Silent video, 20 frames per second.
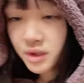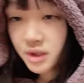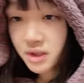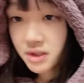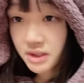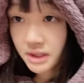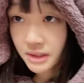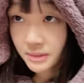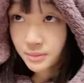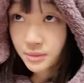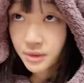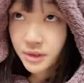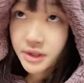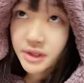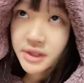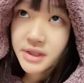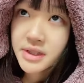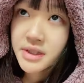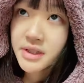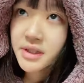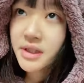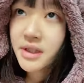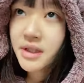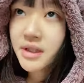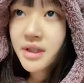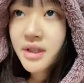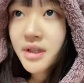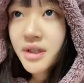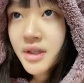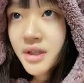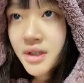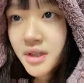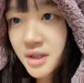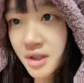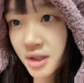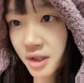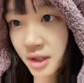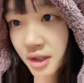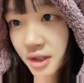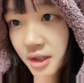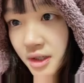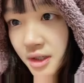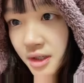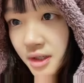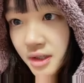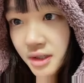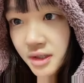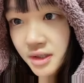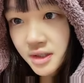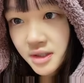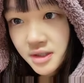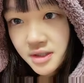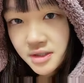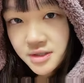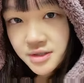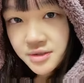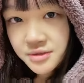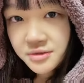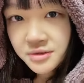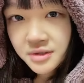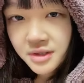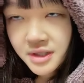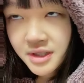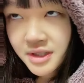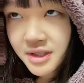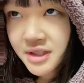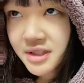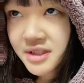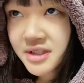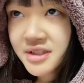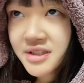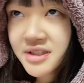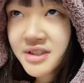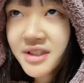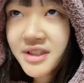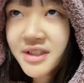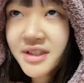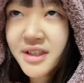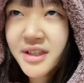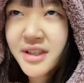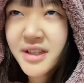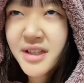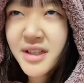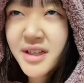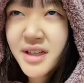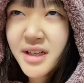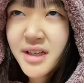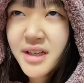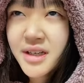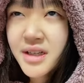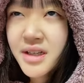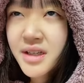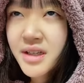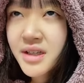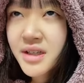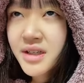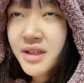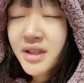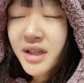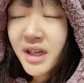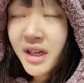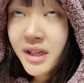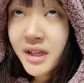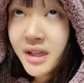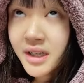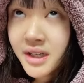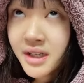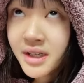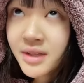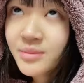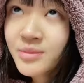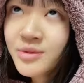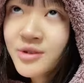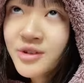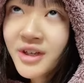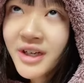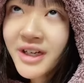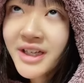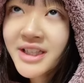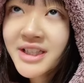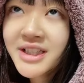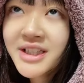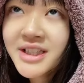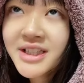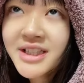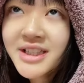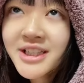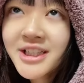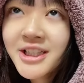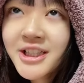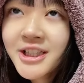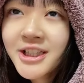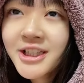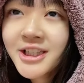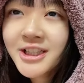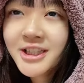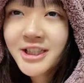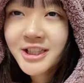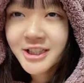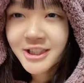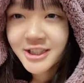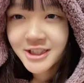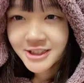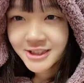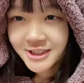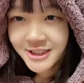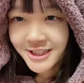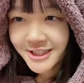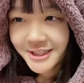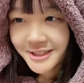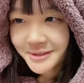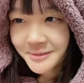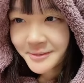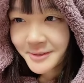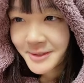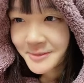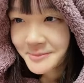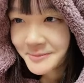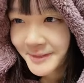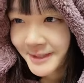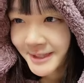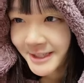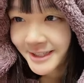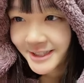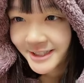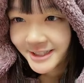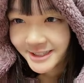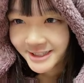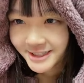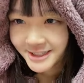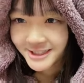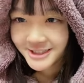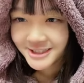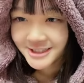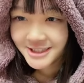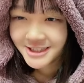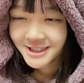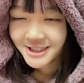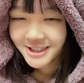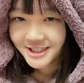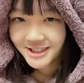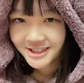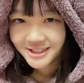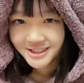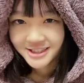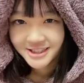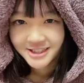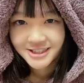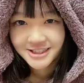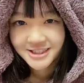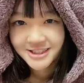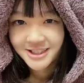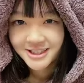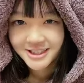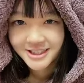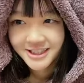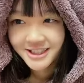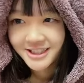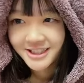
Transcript: い出すあ無理ですね輝きショーケースなんだっけなんか MIDTV みたいな感じじゃなかったですかね